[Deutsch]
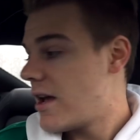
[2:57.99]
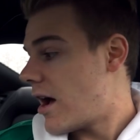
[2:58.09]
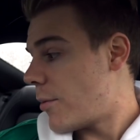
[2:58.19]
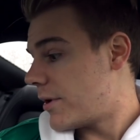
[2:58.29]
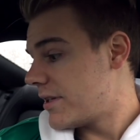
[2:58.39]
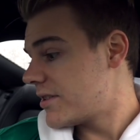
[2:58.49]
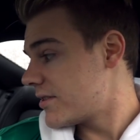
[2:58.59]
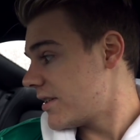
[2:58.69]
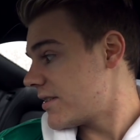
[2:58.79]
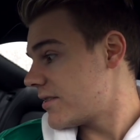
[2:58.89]
Aber diese
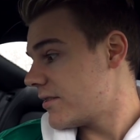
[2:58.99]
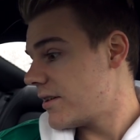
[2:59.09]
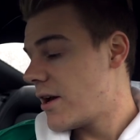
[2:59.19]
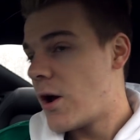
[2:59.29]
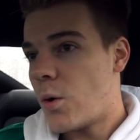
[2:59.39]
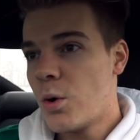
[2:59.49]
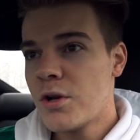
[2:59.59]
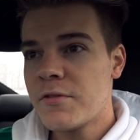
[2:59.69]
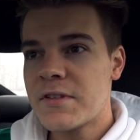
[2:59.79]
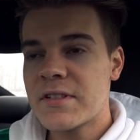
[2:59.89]
Sitze
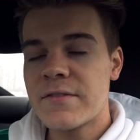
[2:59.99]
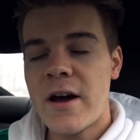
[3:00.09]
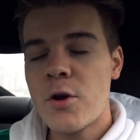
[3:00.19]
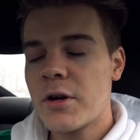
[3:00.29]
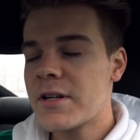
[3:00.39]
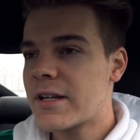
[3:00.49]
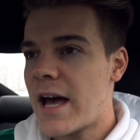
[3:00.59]
ohne Witz, ich war noch in